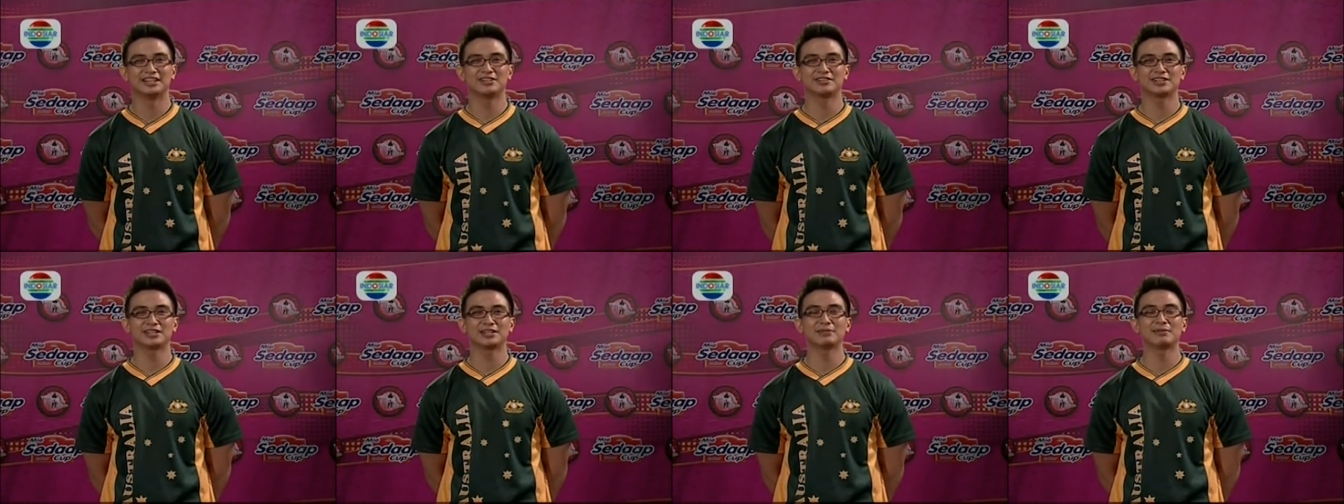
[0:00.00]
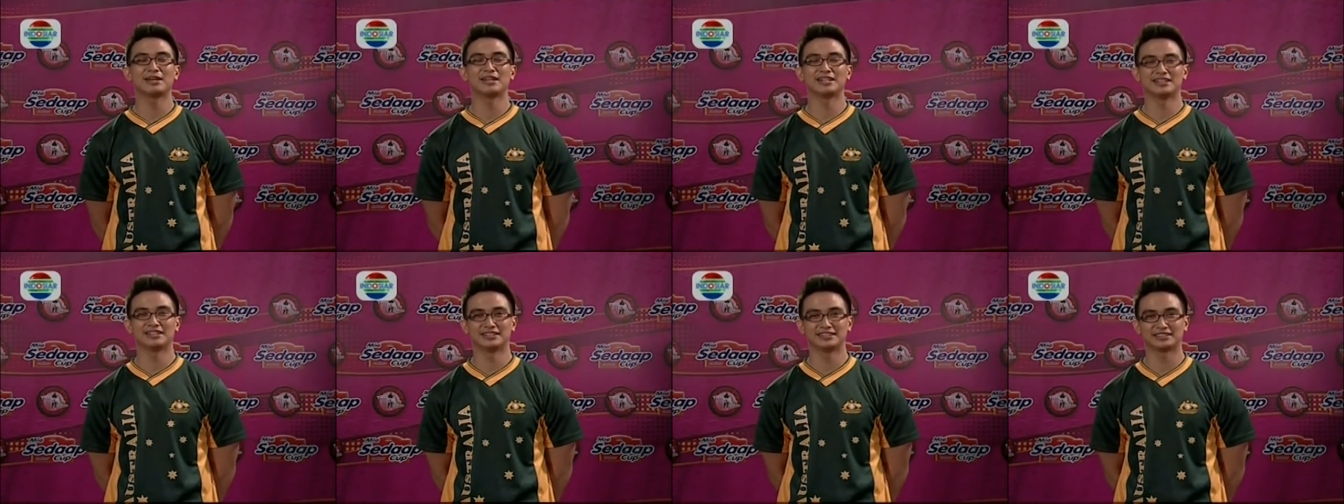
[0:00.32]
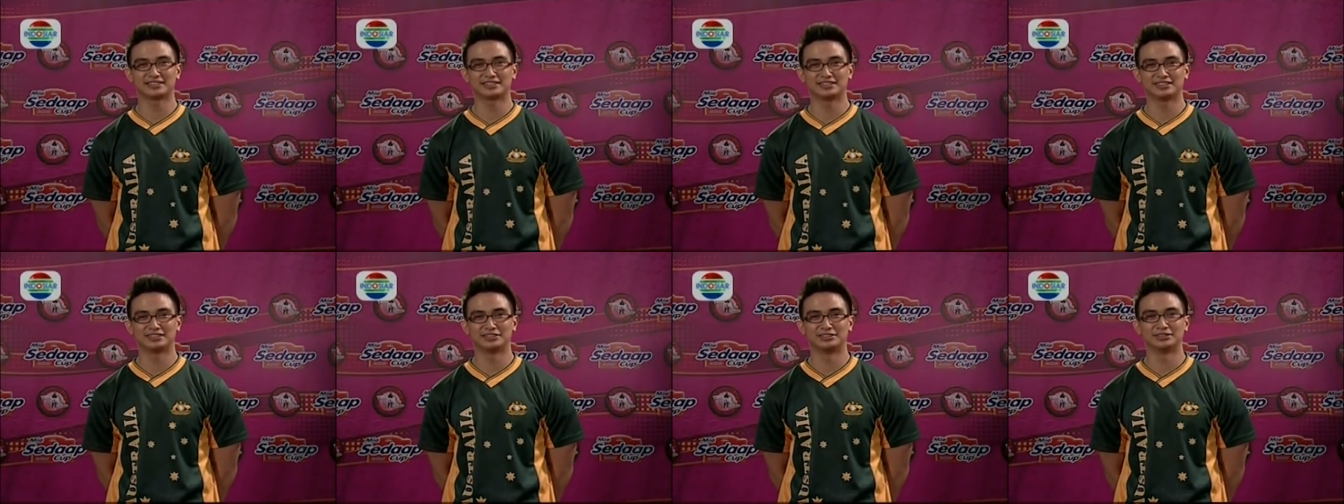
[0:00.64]
Dia orangnya
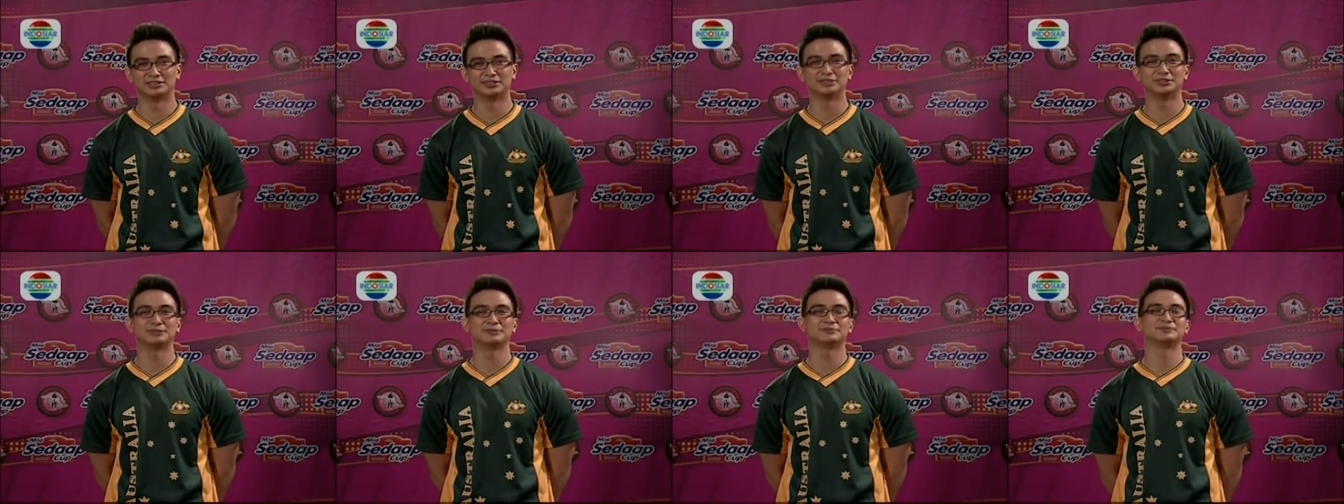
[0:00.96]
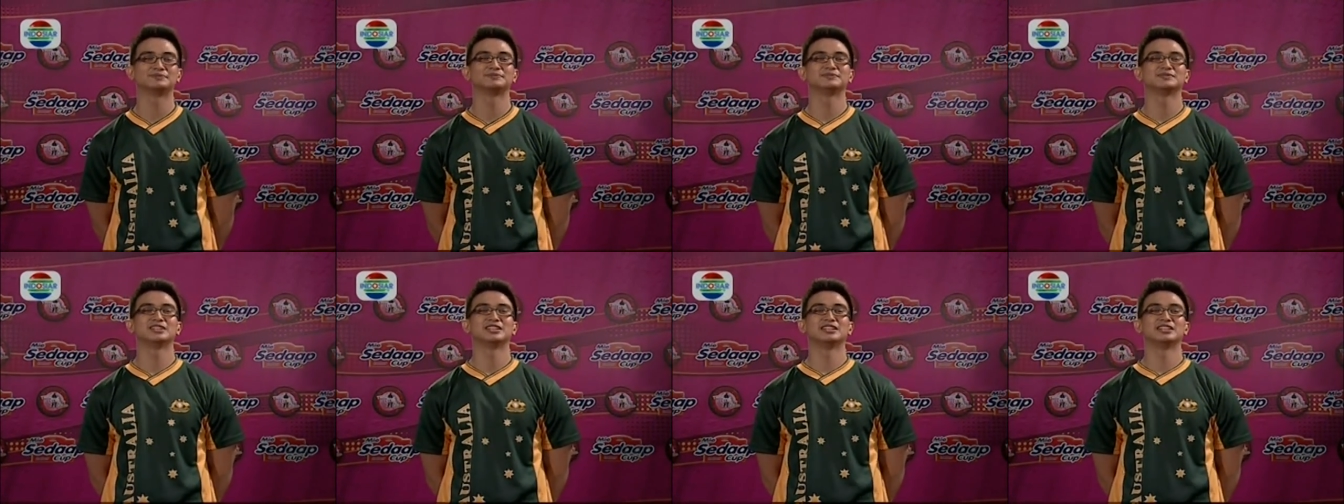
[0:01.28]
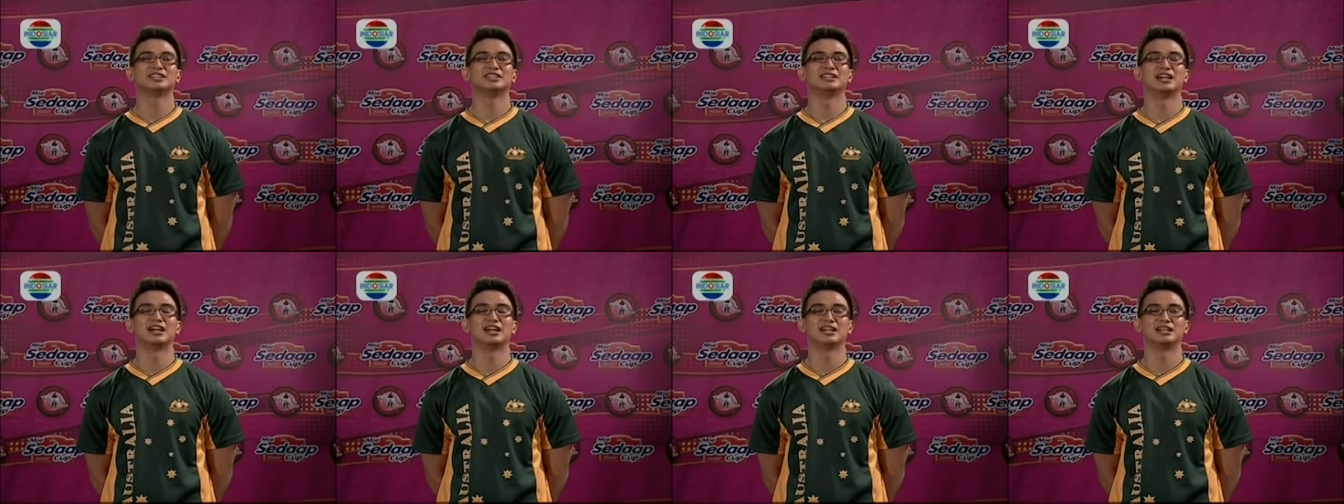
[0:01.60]
manis gitu.
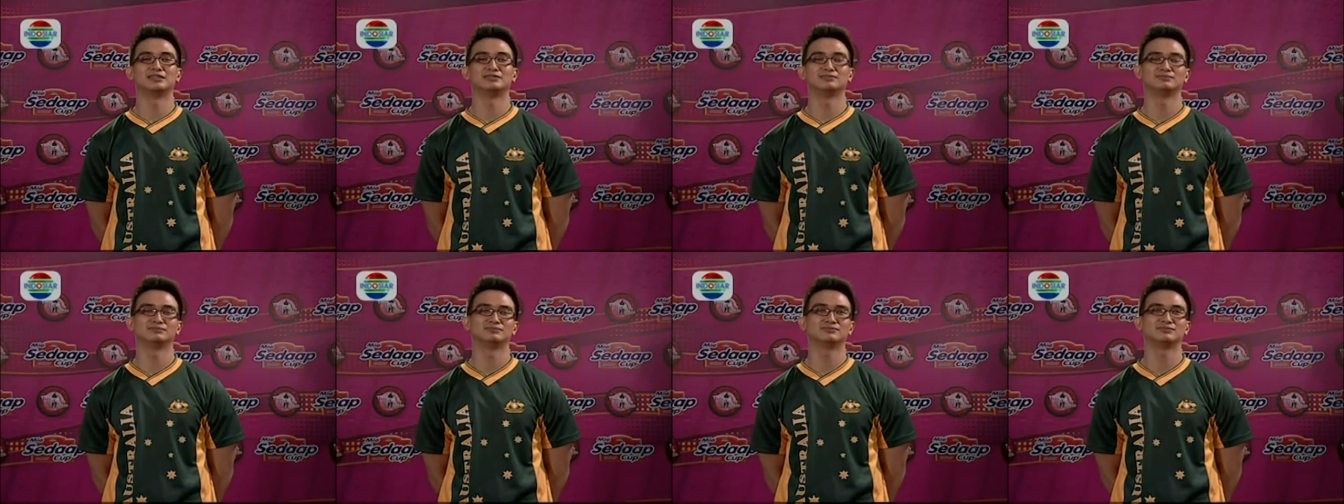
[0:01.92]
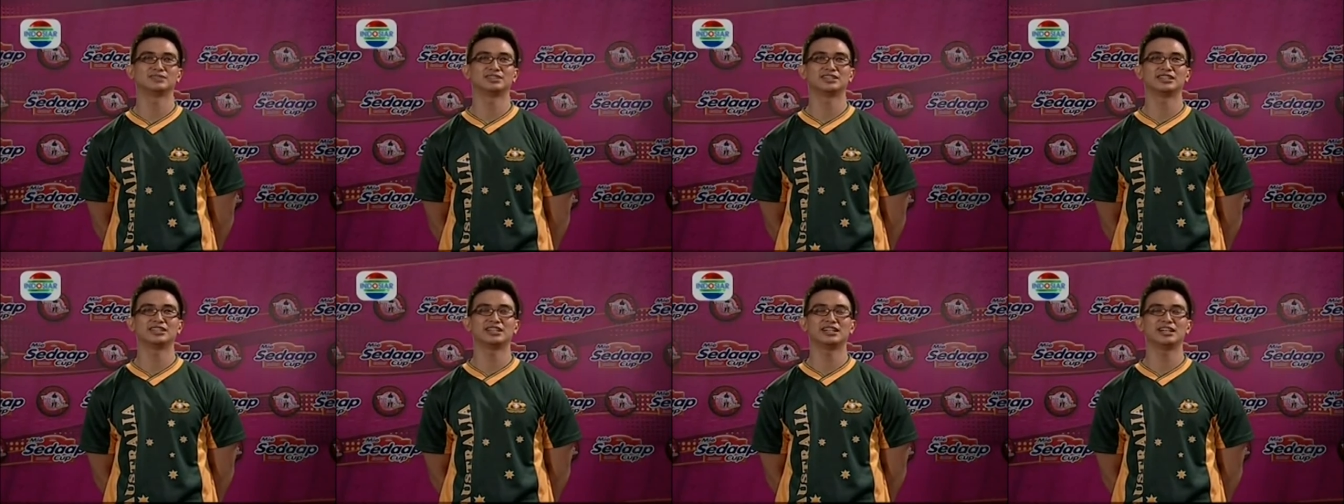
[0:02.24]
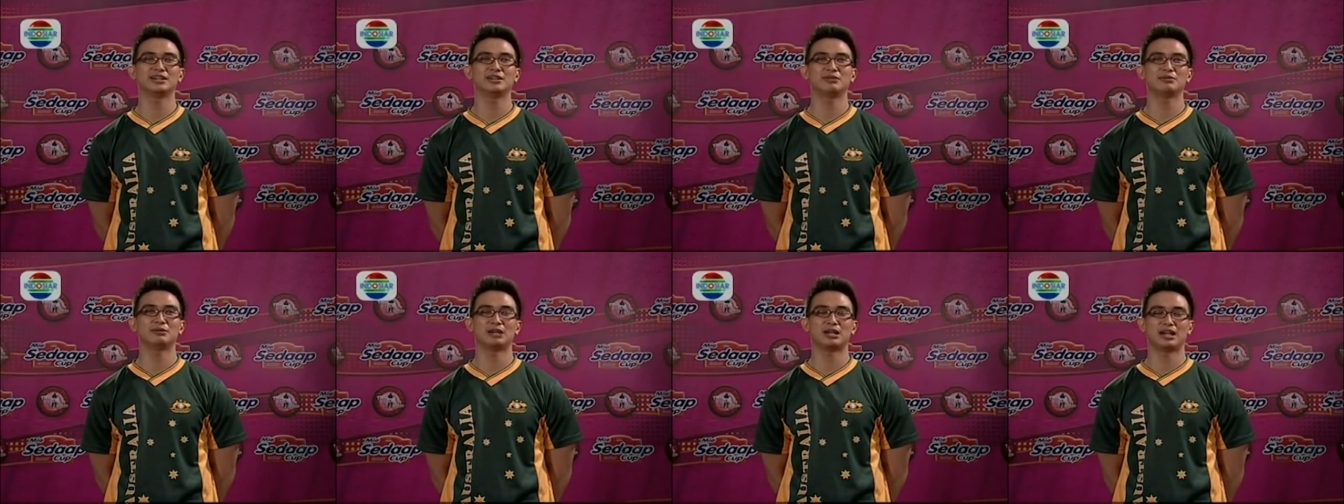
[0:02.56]
Dan
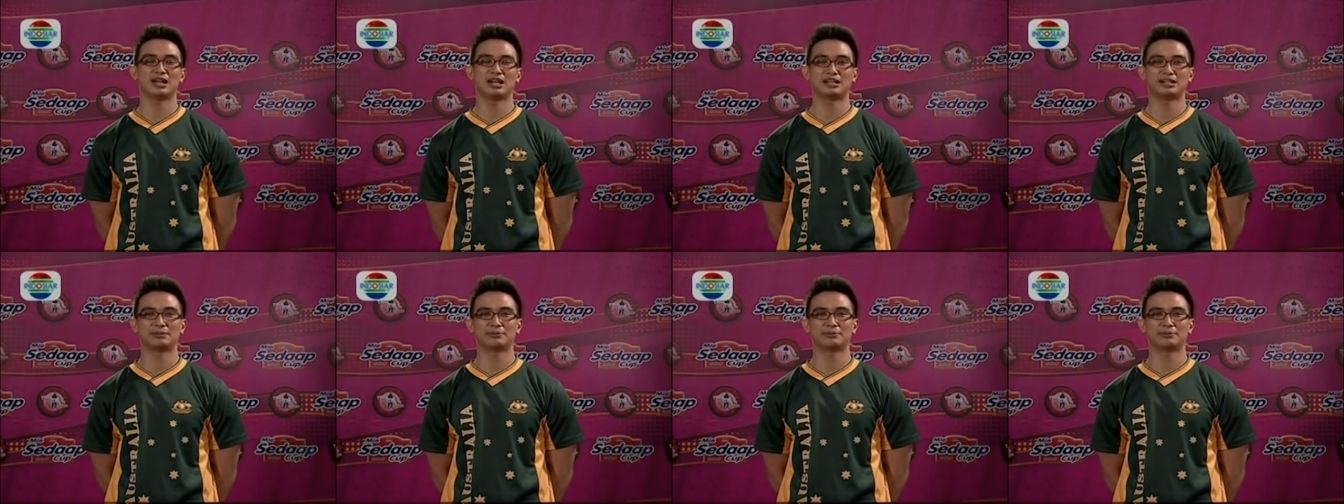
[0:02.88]
ketika